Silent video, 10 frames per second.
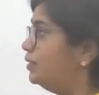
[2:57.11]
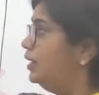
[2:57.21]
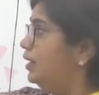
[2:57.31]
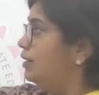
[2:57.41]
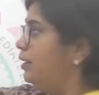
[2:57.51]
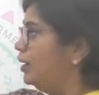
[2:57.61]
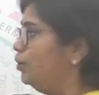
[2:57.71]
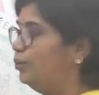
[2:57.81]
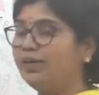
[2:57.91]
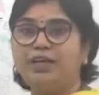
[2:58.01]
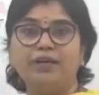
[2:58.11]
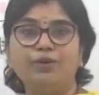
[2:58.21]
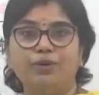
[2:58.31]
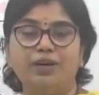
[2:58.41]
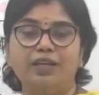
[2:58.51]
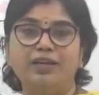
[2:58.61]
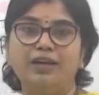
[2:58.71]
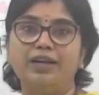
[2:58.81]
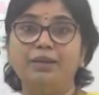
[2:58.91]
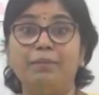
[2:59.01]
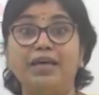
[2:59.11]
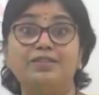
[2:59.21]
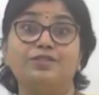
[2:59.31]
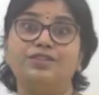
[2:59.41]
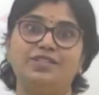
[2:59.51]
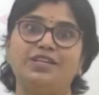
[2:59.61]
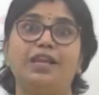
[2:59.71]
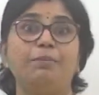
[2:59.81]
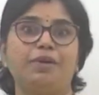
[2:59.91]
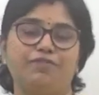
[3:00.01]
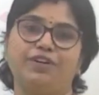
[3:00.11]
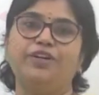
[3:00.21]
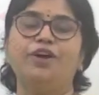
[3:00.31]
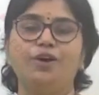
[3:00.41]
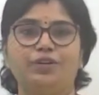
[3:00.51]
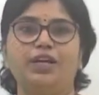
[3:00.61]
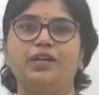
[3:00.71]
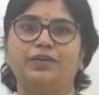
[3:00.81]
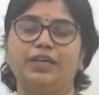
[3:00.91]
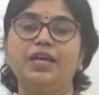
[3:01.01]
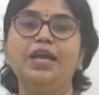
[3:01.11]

దీంట్లో ఎక్కువ ఉన్నాయి అనుకోండి అంటే మ్యాథ్స్ లో నేను చాలా పర్ఫెక్ట్ గా ఉన్నాను అని